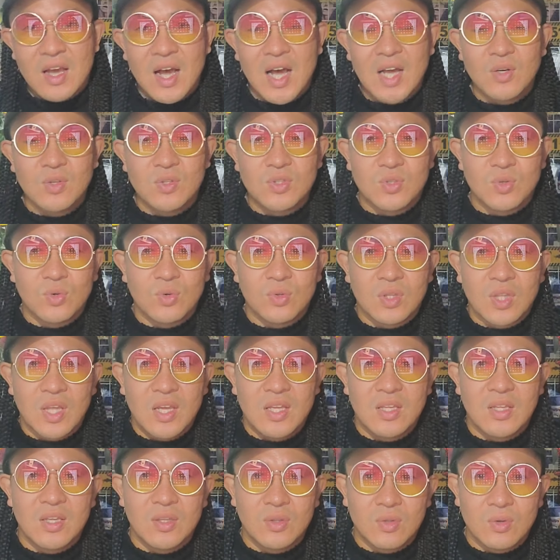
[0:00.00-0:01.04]
ある状
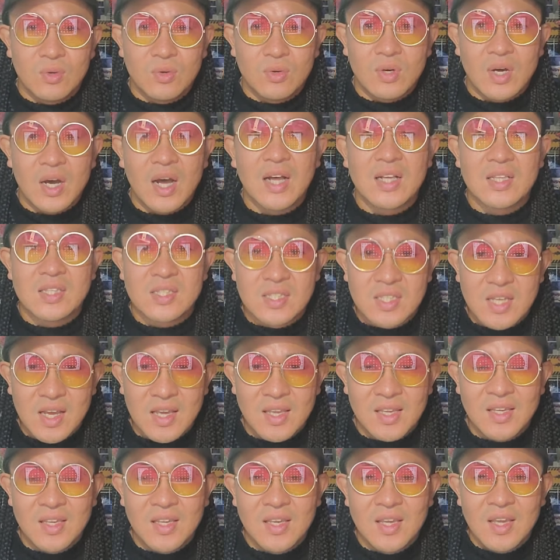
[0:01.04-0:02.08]
態での犯
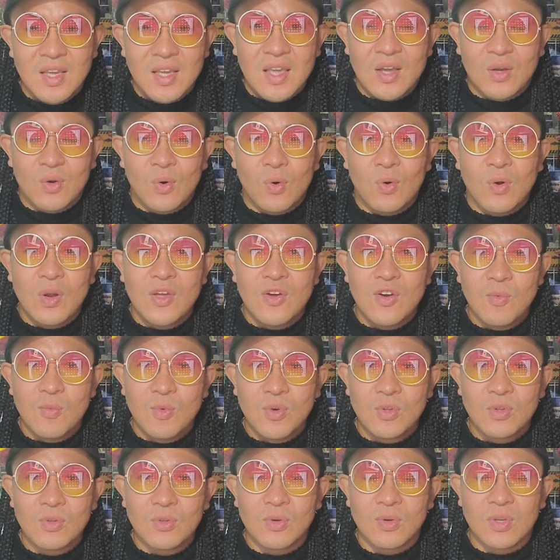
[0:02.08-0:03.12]
罪、えー、これを
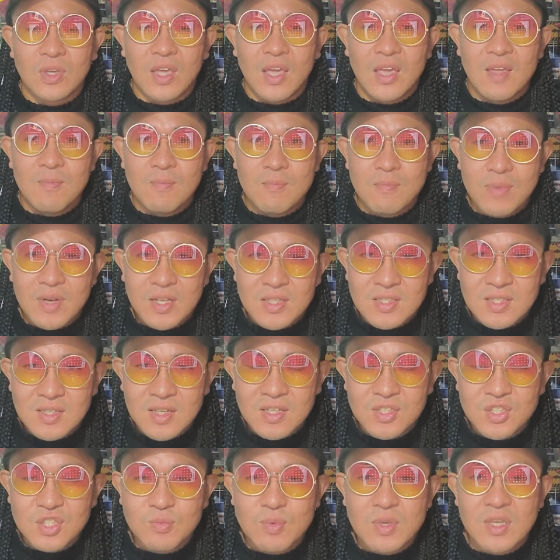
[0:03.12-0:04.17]
もっと厳罰
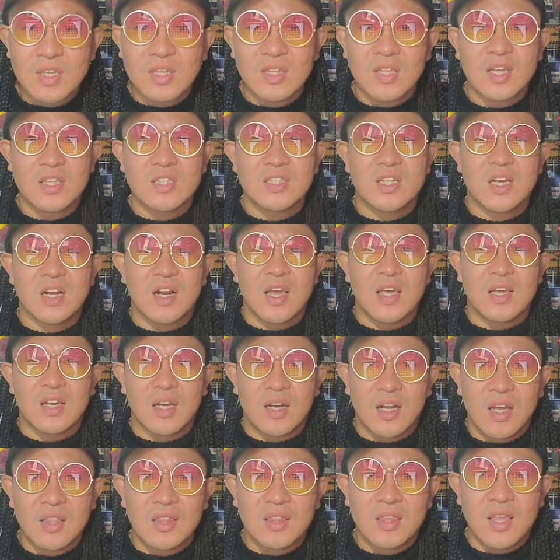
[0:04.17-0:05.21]
化すべきなんじゃない
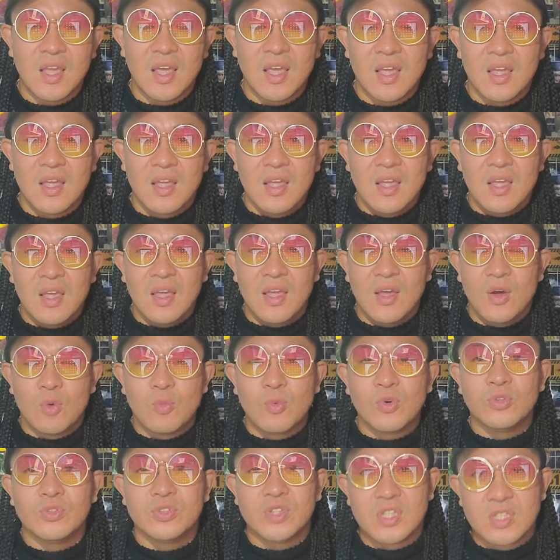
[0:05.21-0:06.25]
かなって、えー、
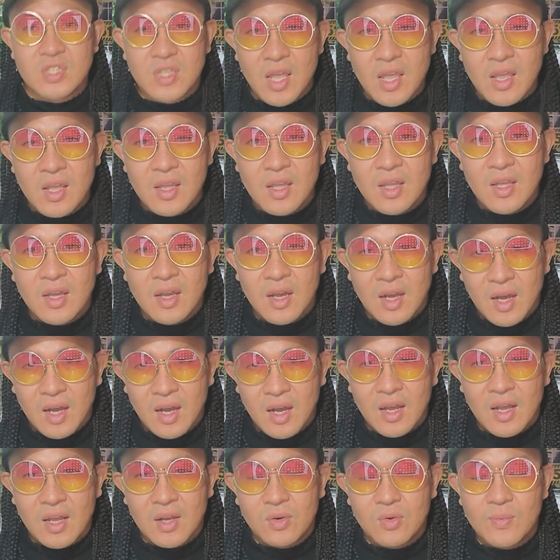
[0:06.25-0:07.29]
思うんですね。
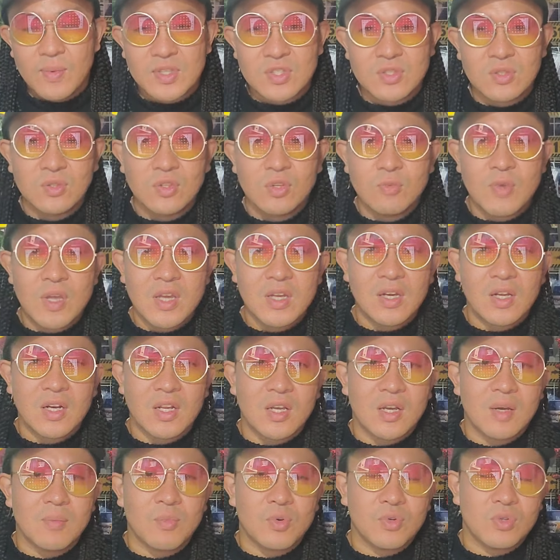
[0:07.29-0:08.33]
はい。これはずっと前か
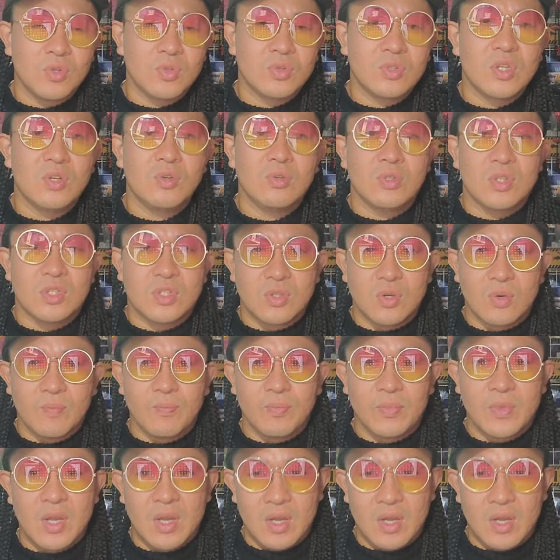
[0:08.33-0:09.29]
ら僕言ってるんですよ。